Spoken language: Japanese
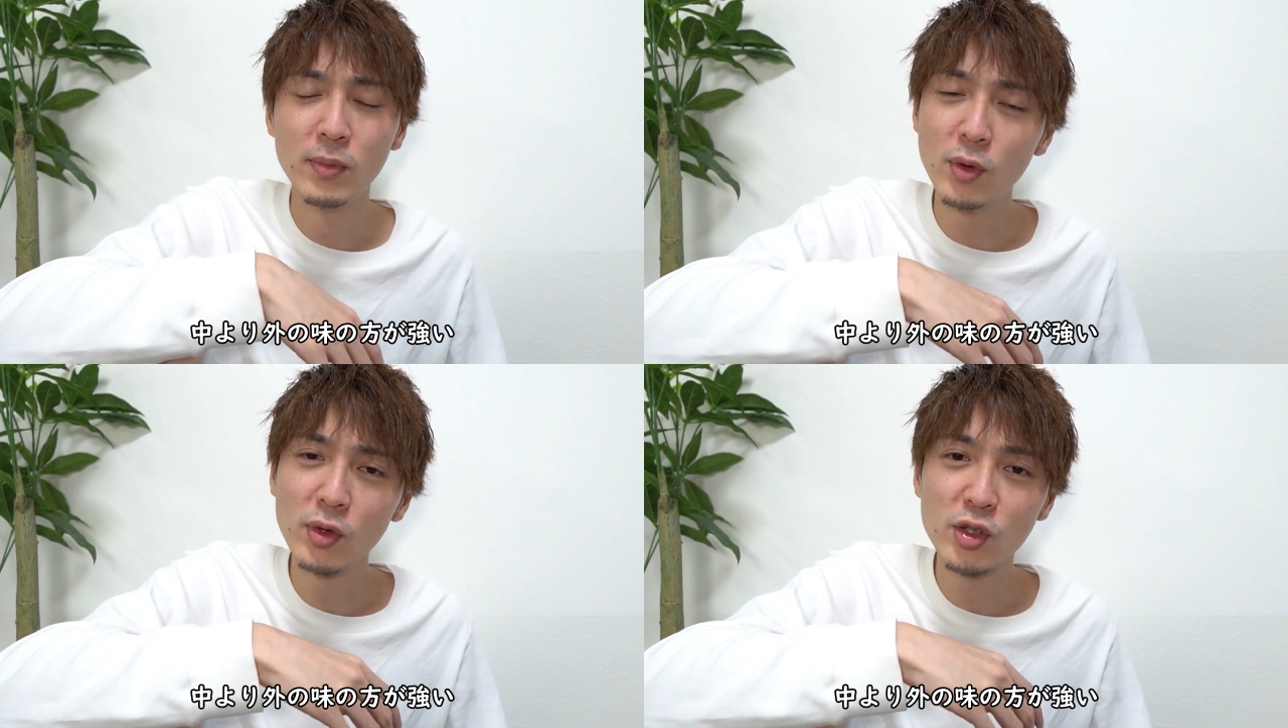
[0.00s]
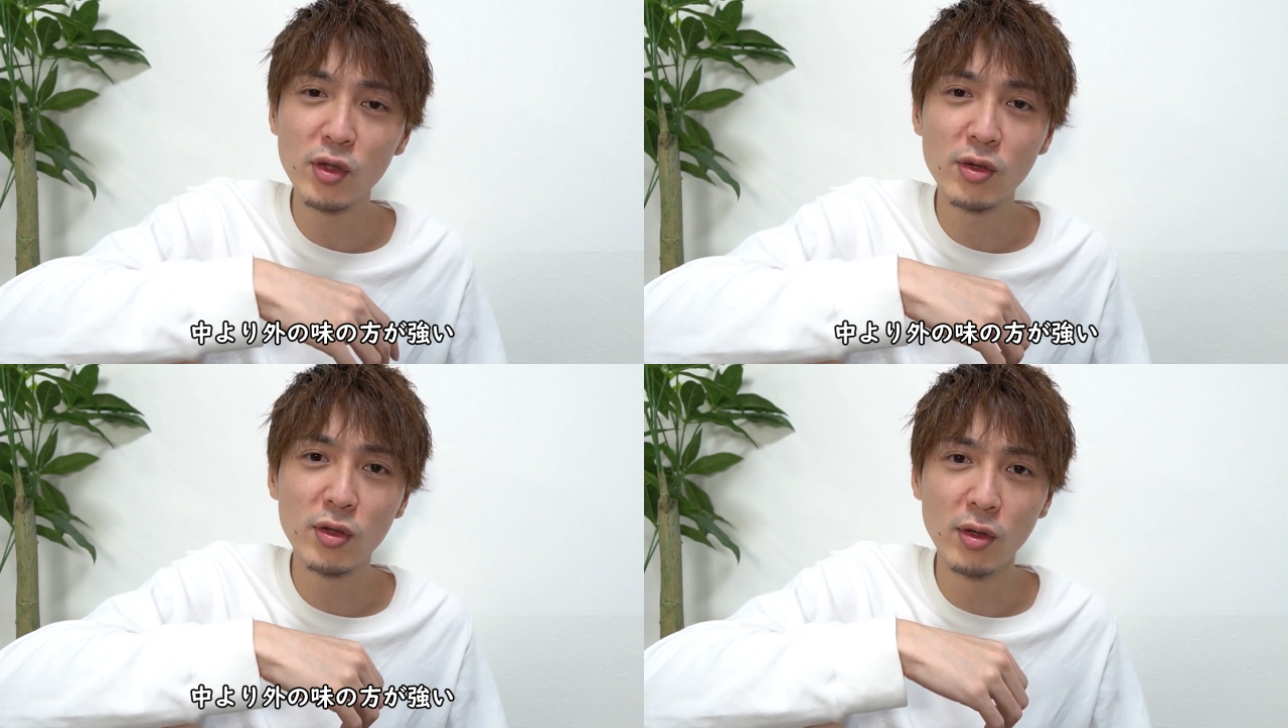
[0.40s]
もう
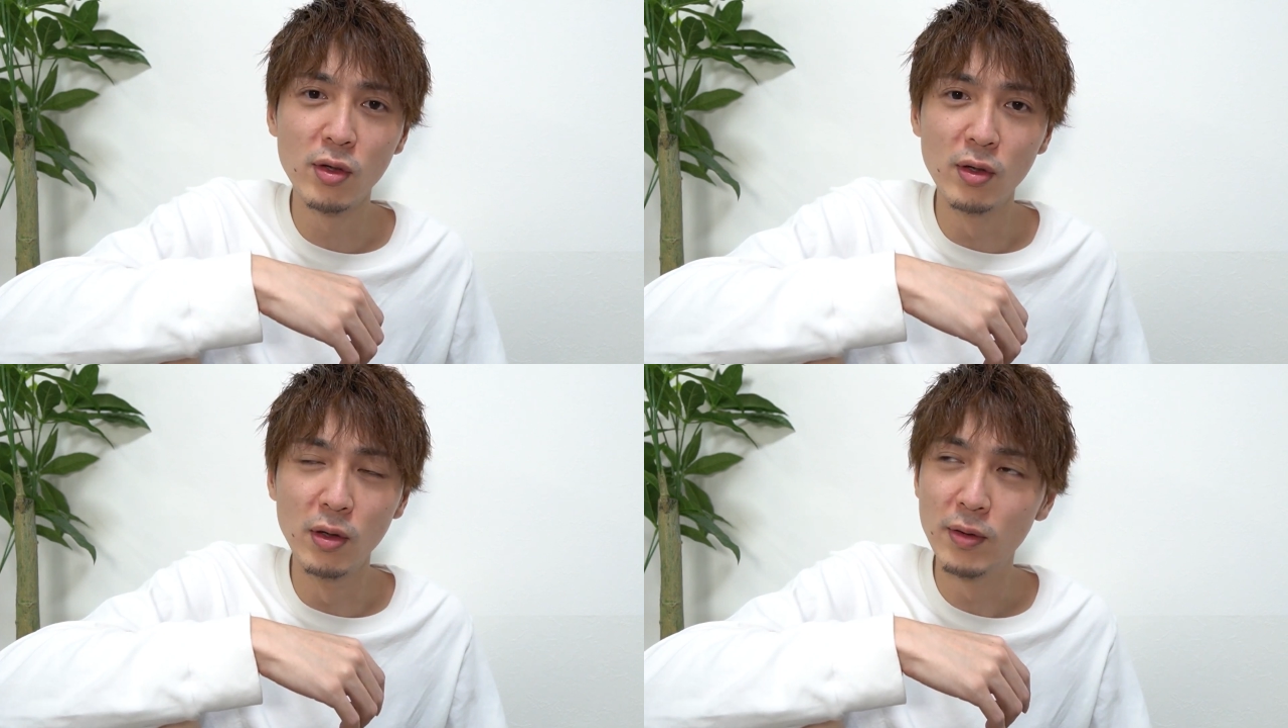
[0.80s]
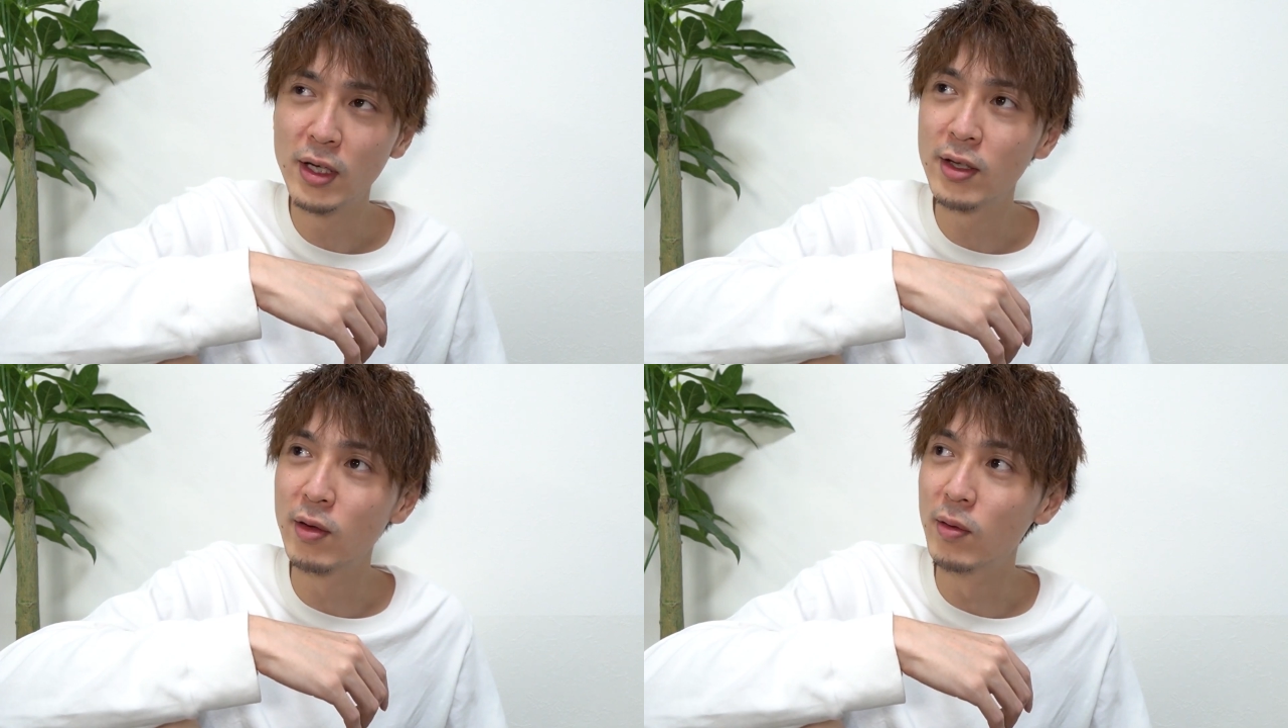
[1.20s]
ちょっ
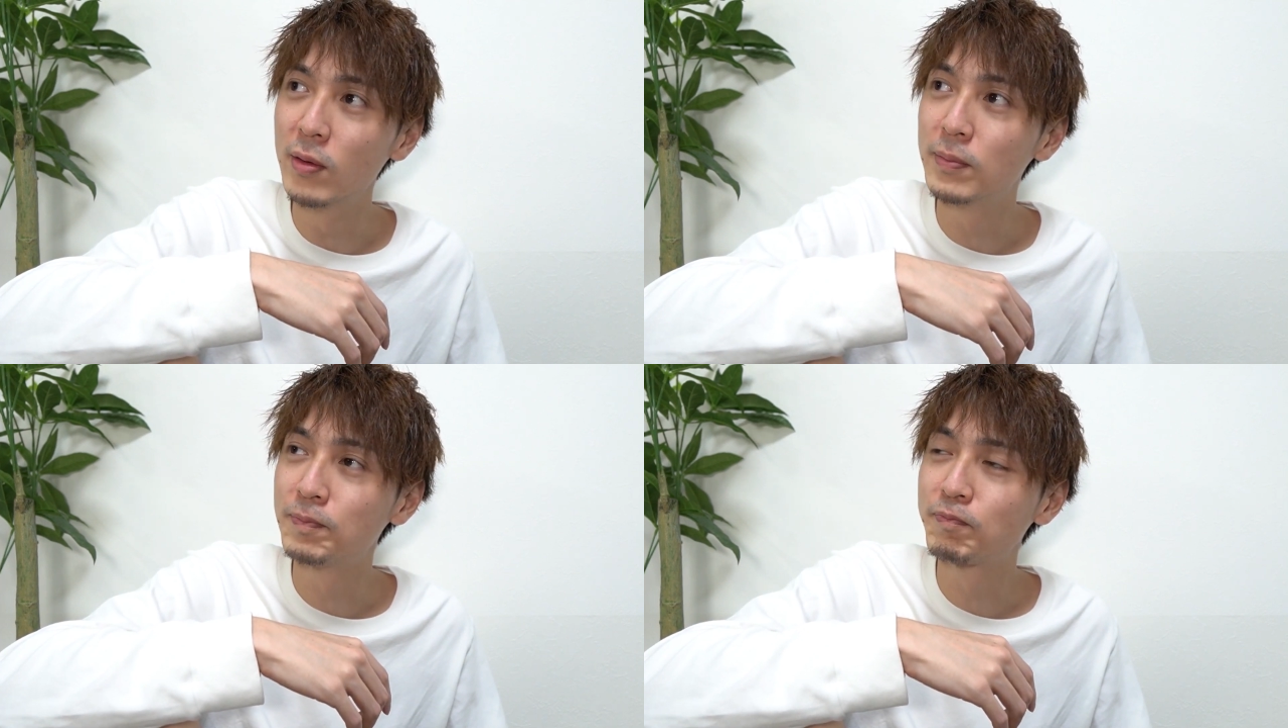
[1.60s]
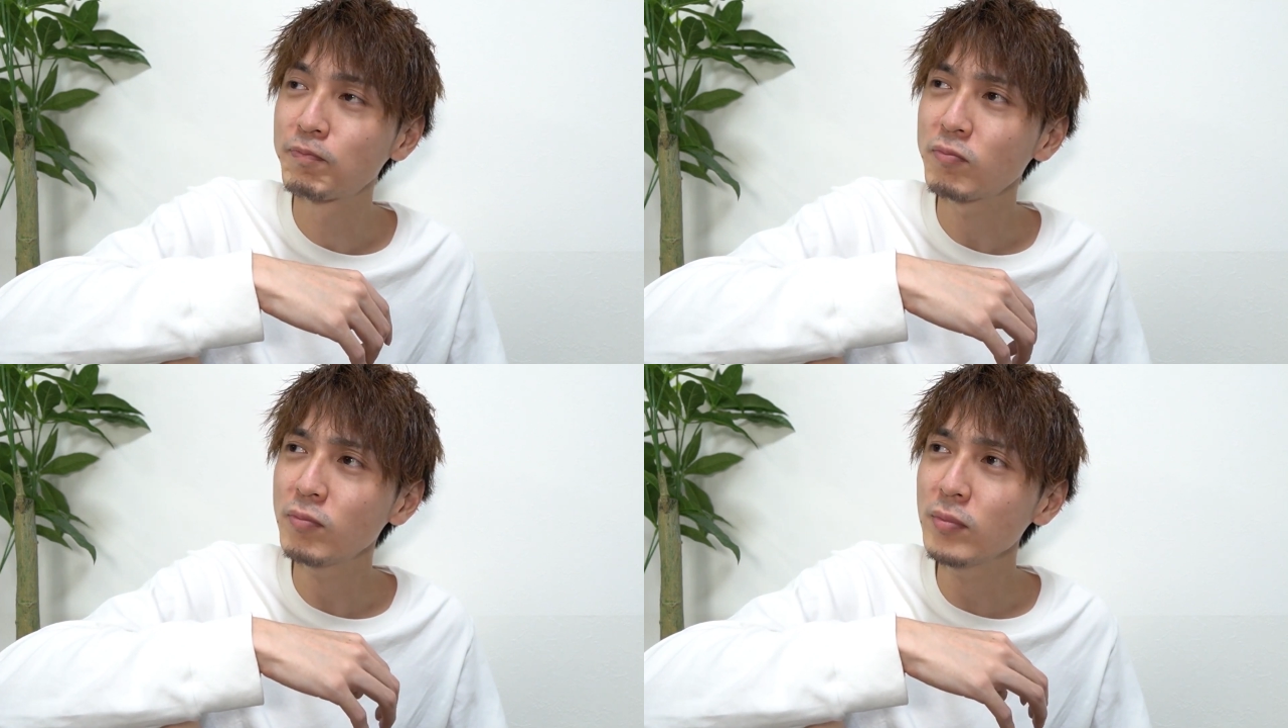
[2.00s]
と、なんだろ
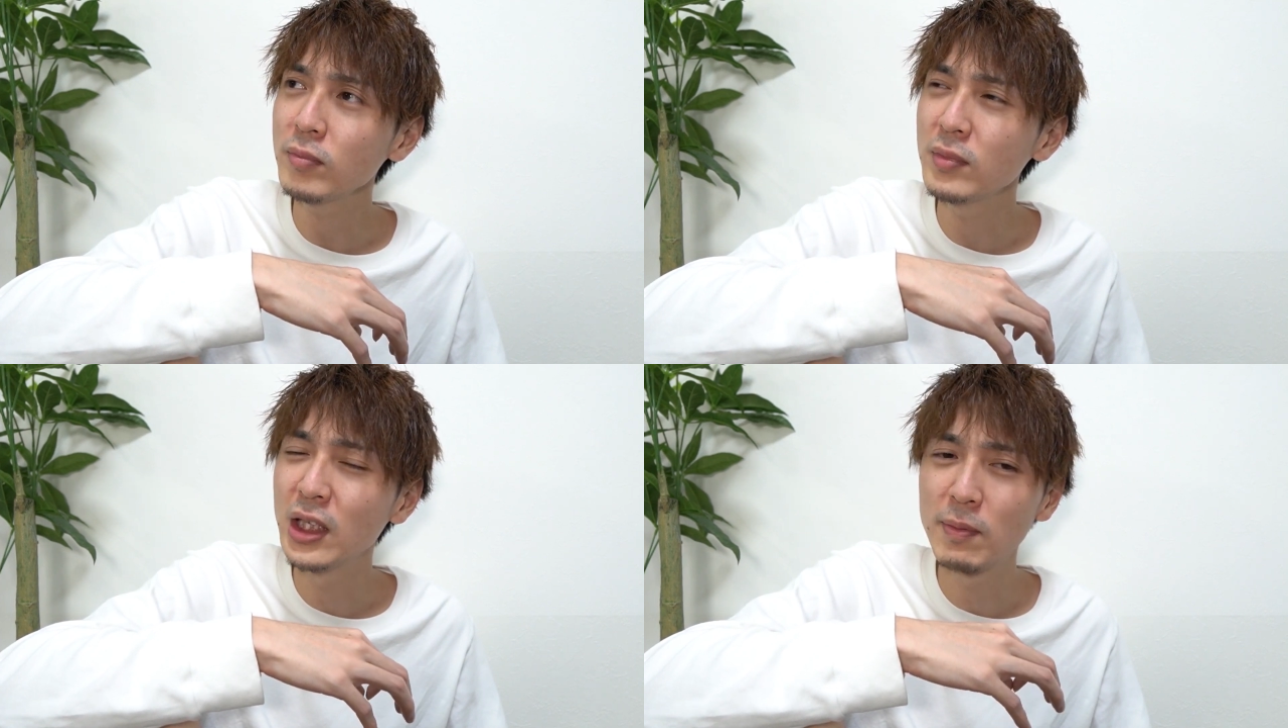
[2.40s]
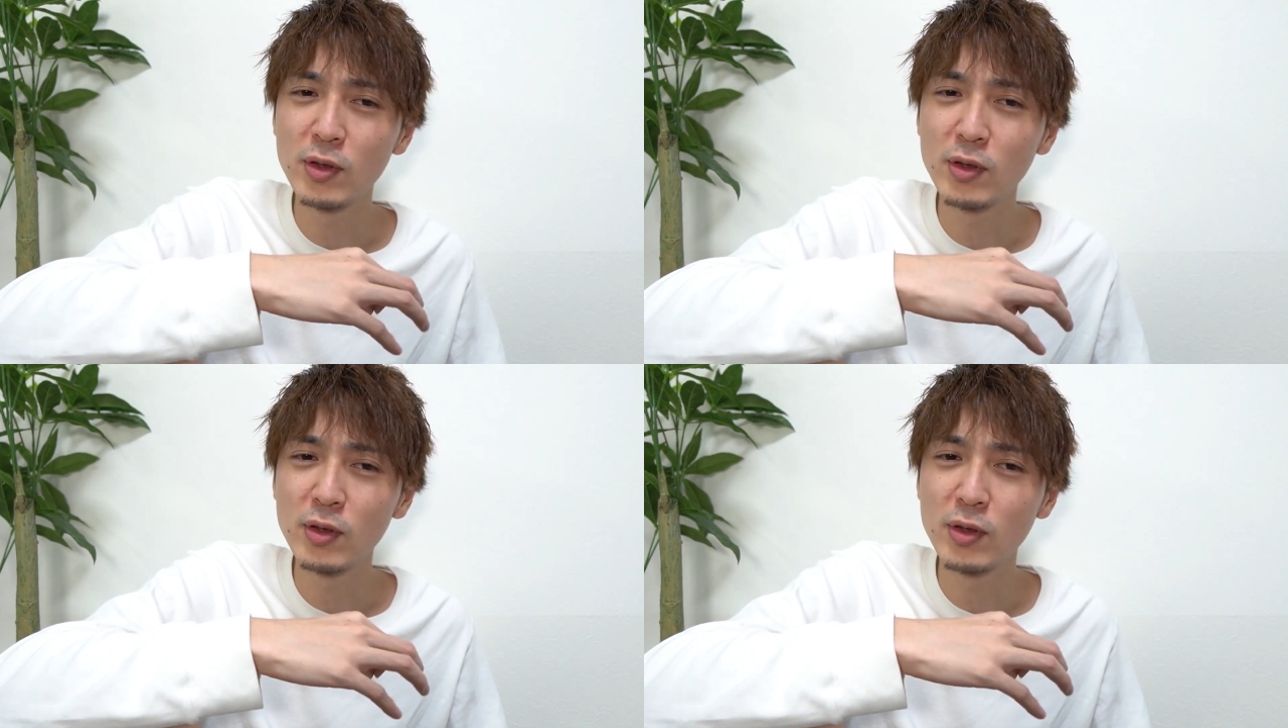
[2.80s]
う。